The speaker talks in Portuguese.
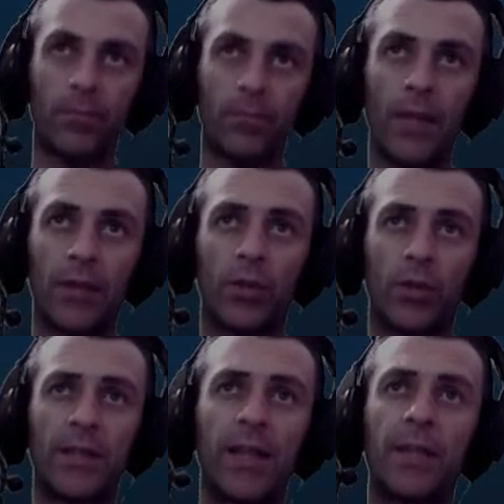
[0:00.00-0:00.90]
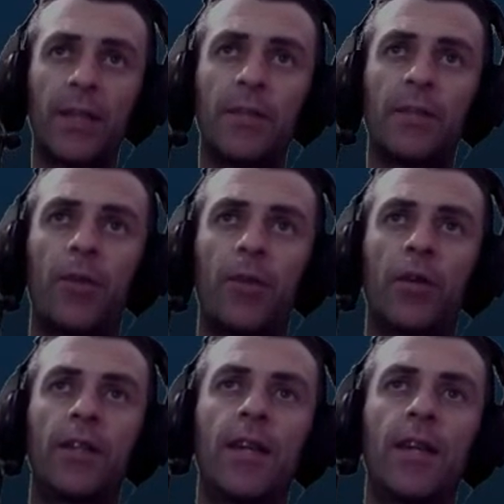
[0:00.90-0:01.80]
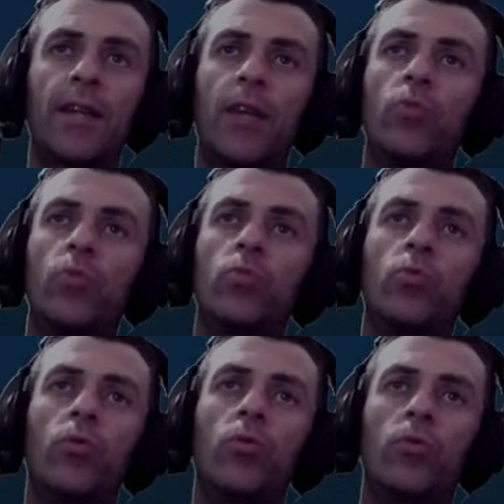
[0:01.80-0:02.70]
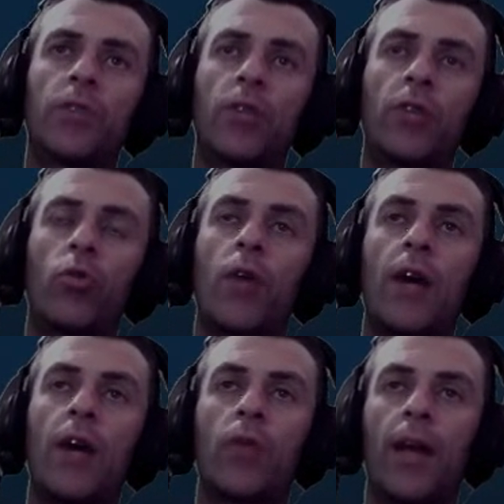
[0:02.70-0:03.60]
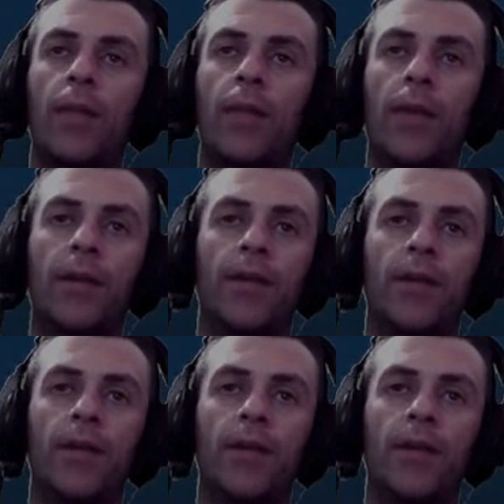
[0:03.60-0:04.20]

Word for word: A sua cidade principal aqui tem até um, um, um certo local que ela abrange.